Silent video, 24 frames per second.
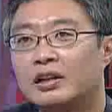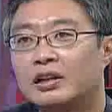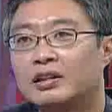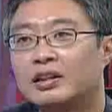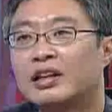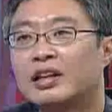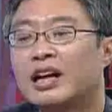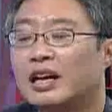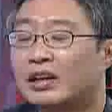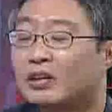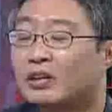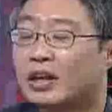근데
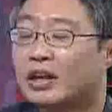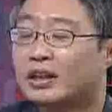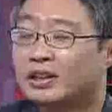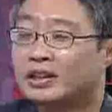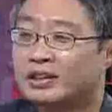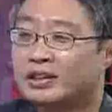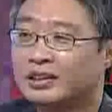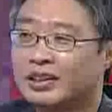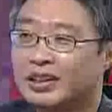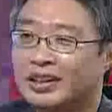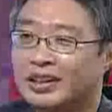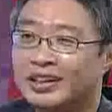갈 것
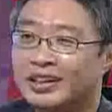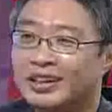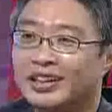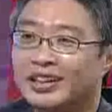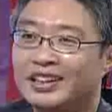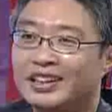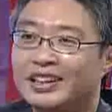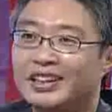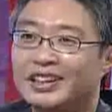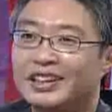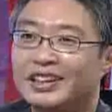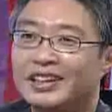같은데
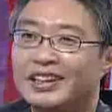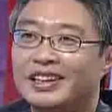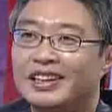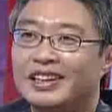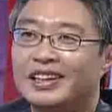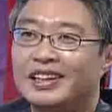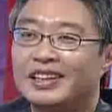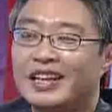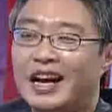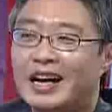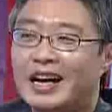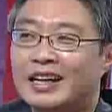
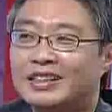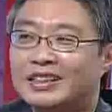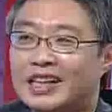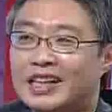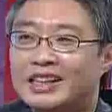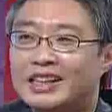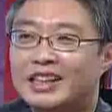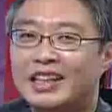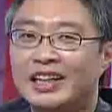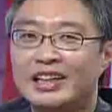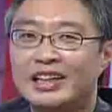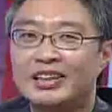
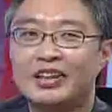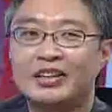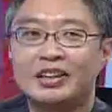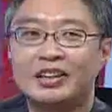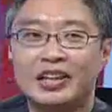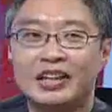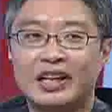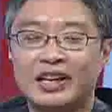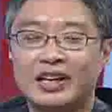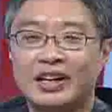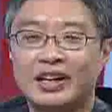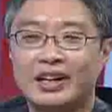당장 1, 2년
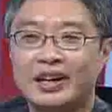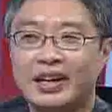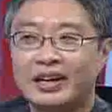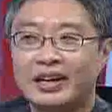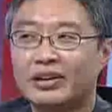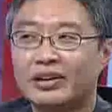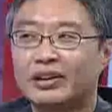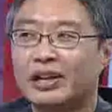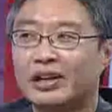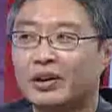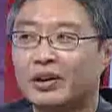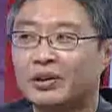내에
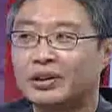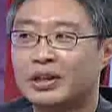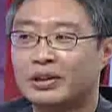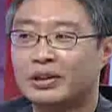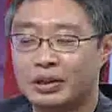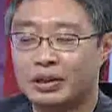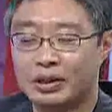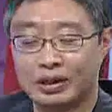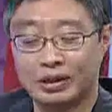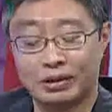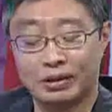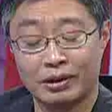해결될
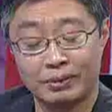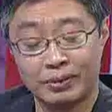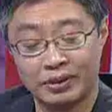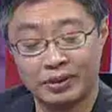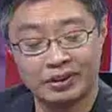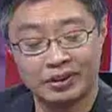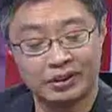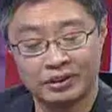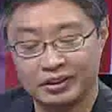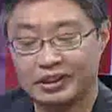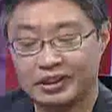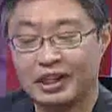거냐고 하면
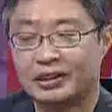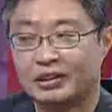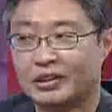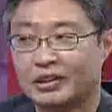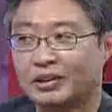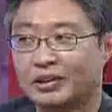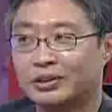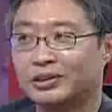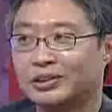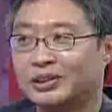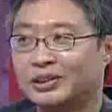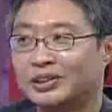그렇진 않을 것
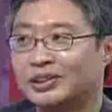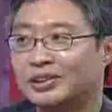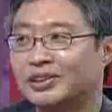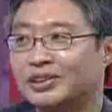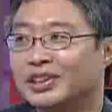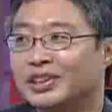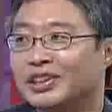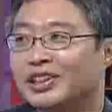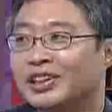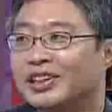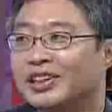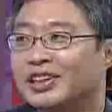같거든요.
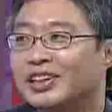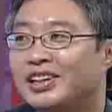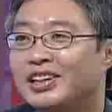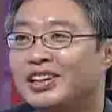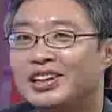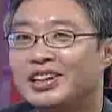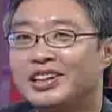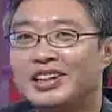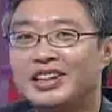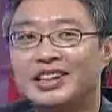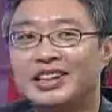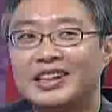
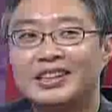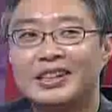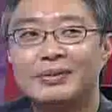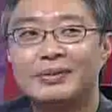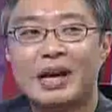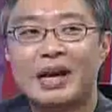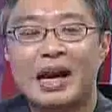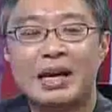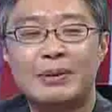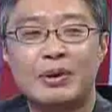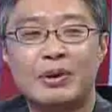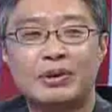근데 이게 참
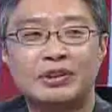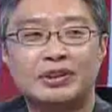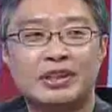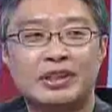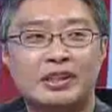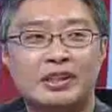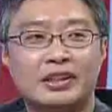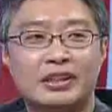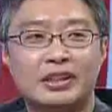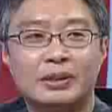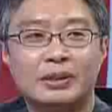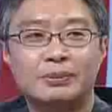나이
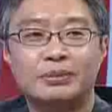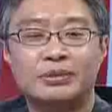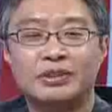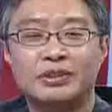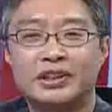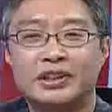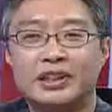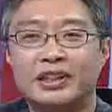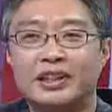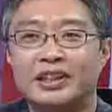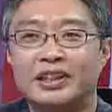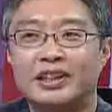먹는다는 게 슬픈
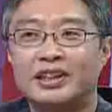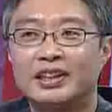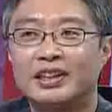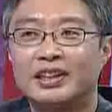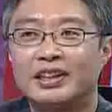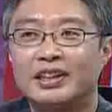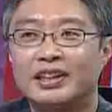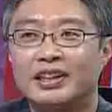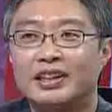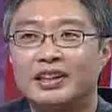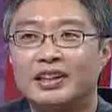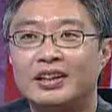게
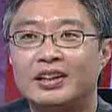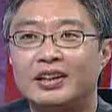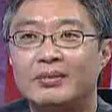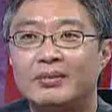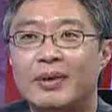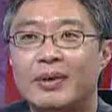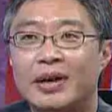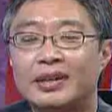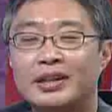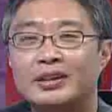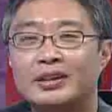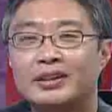
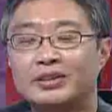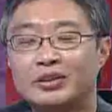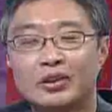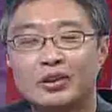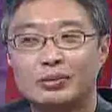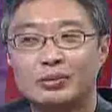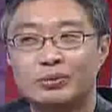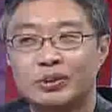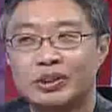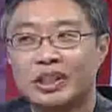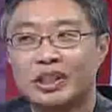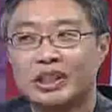만약에
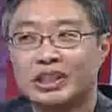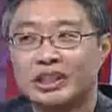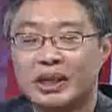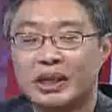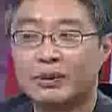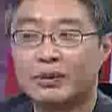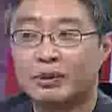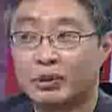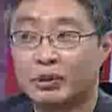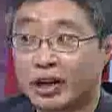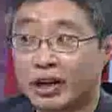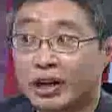등록금 문제가 2,
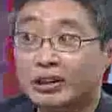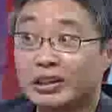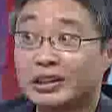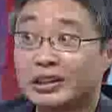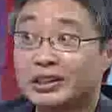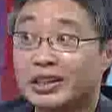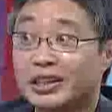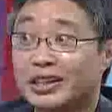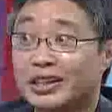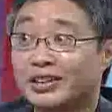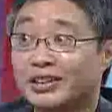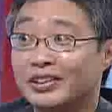3년 후
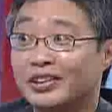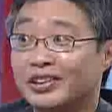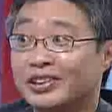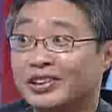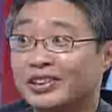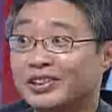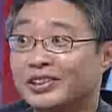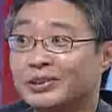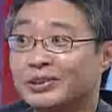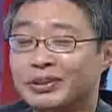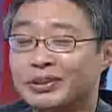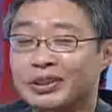해결되잖아요.
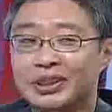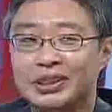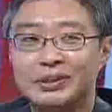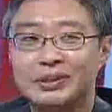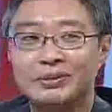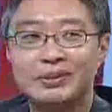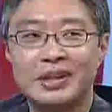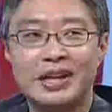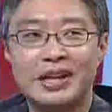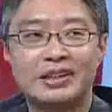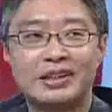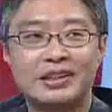그럼
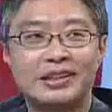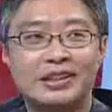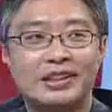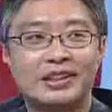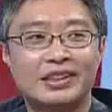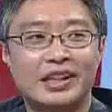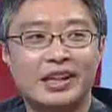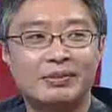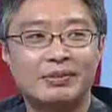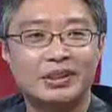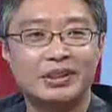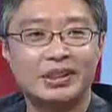지금 내는
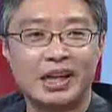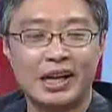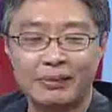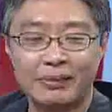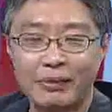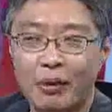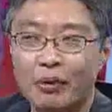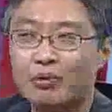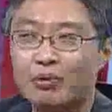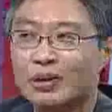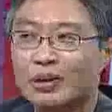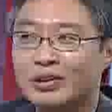사람들 참
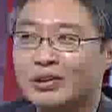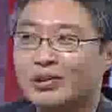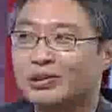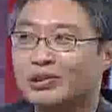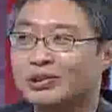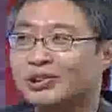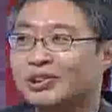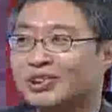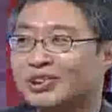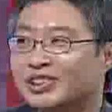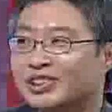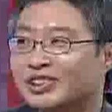억울한
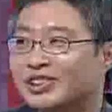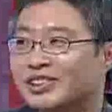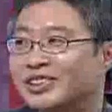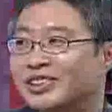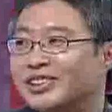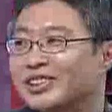거거든요.